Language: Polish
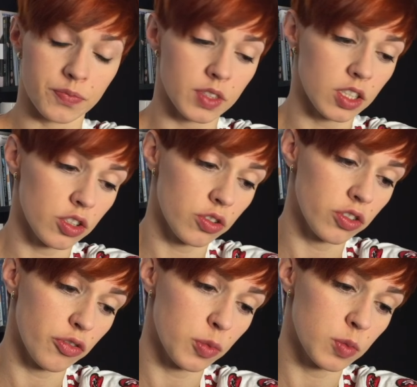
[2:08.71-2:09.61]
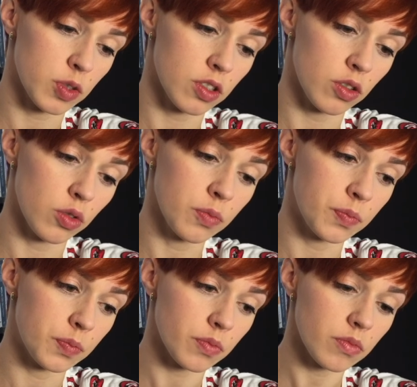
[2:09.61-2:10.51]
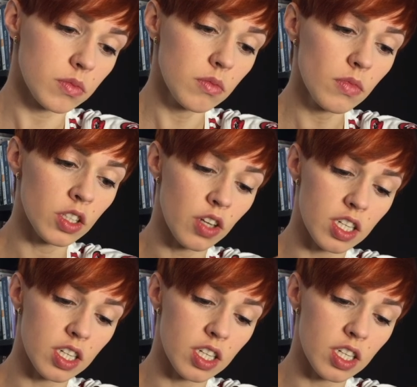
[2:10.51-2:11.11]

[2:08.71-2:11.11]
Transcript: także to nie w moim stylu, no ale